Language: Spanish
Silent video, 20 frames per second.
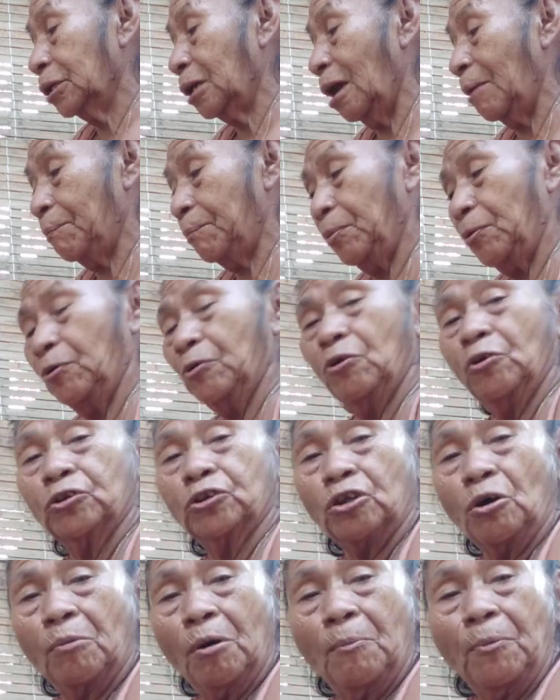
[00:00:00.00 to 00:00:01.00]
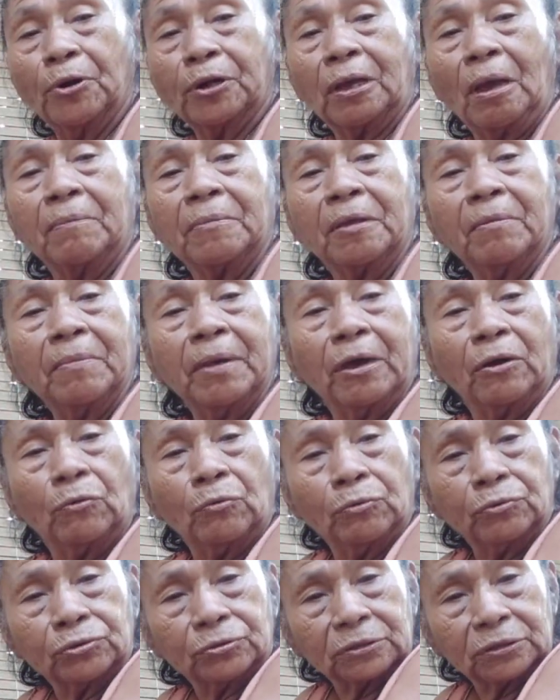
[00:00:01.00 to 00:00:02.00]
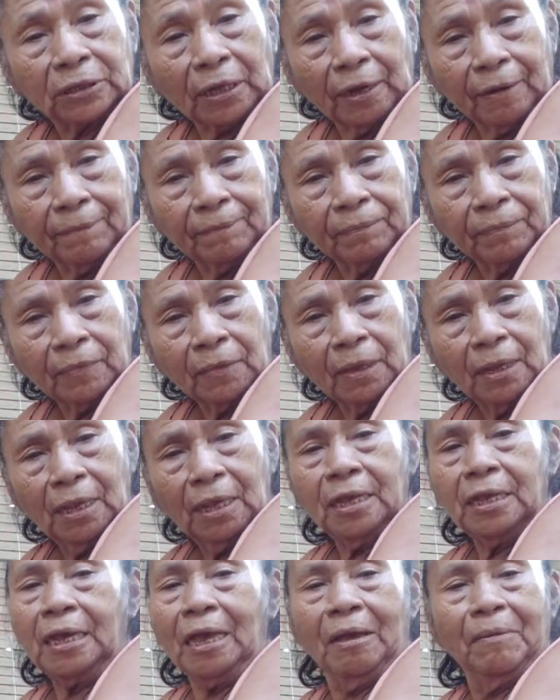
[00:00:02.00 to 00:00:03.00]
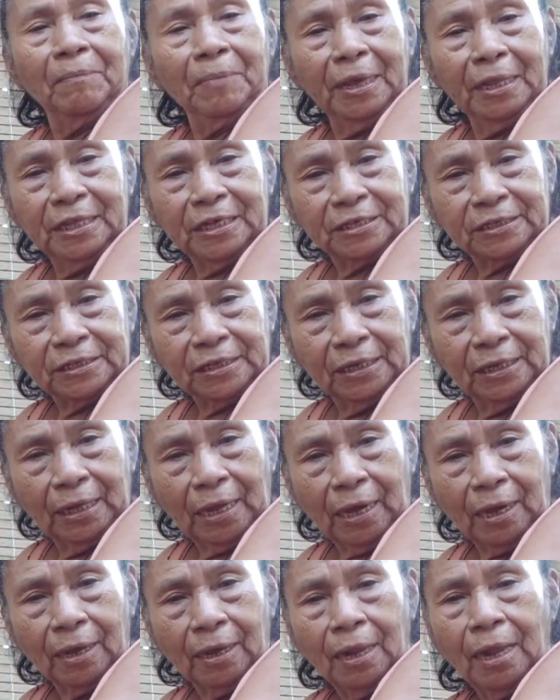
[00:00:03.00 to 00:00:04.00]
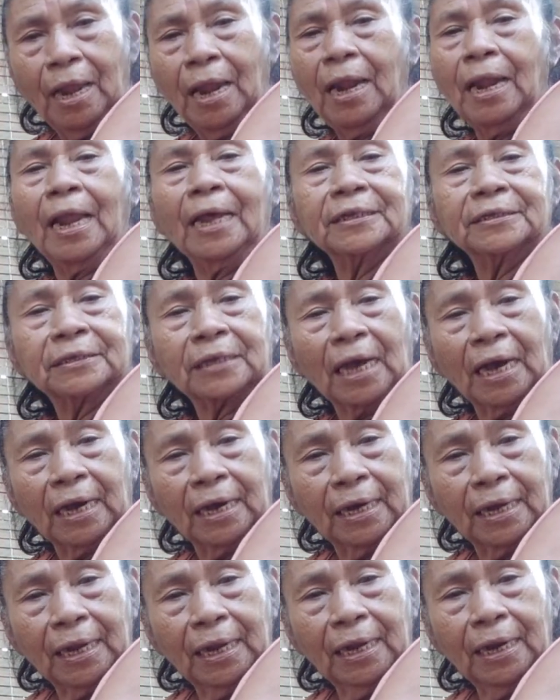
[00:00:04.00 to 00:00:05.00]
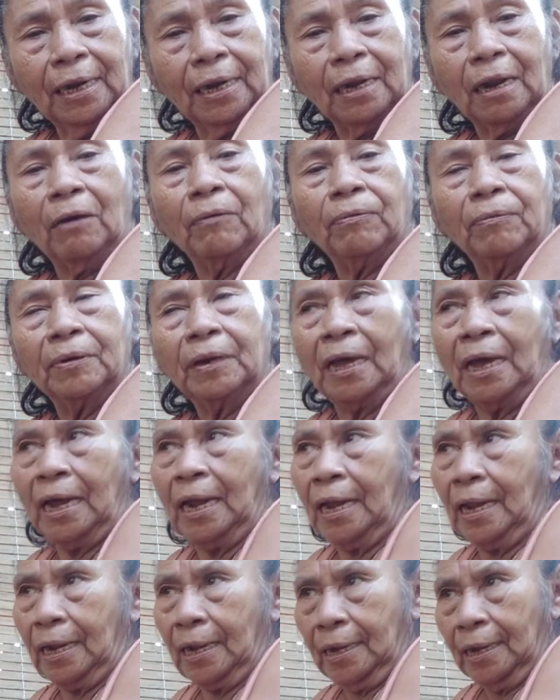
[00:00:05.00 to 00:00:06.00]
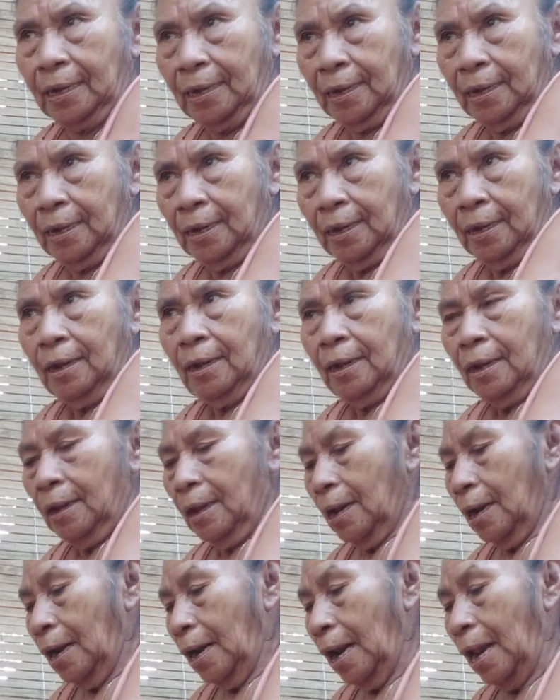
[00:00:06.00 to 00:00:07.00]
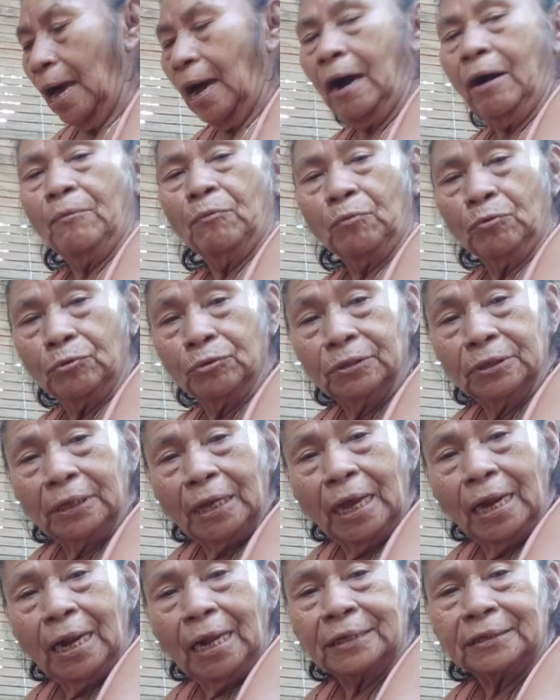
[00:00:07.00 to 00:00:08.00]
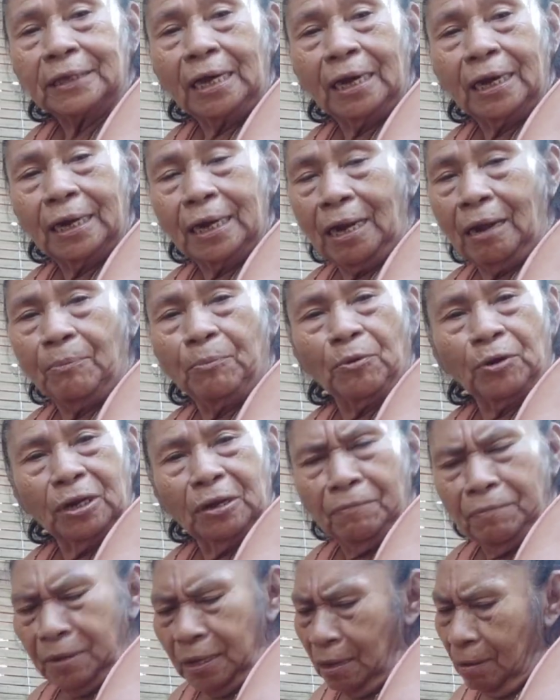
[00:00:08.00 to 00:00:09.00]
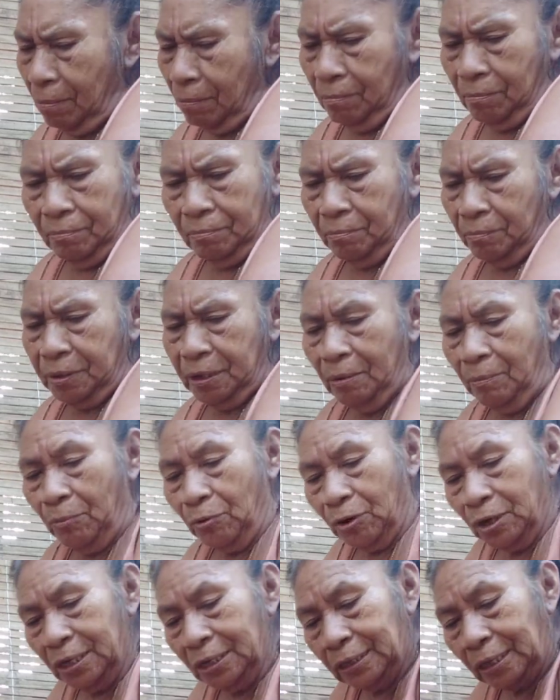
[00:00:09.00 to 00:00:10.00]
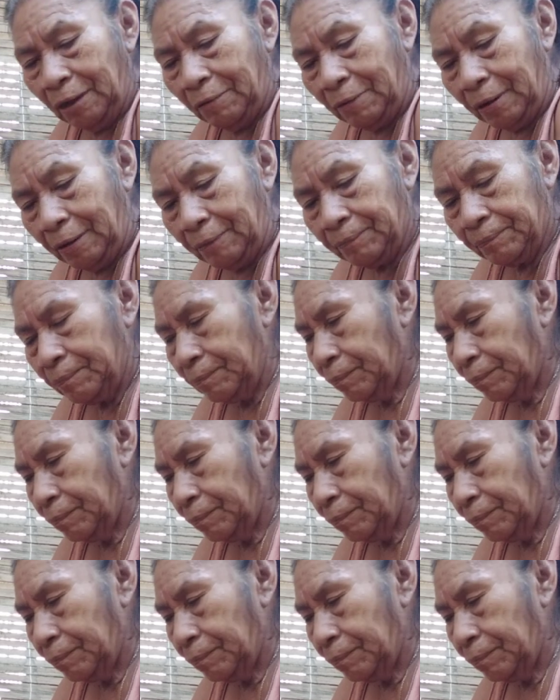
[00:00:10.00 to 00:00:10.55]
que lo tomo porque a mí me gusta. Y es medicina. La sangre, la, la, abunda, la sangre la pone bien, bien bonita, va.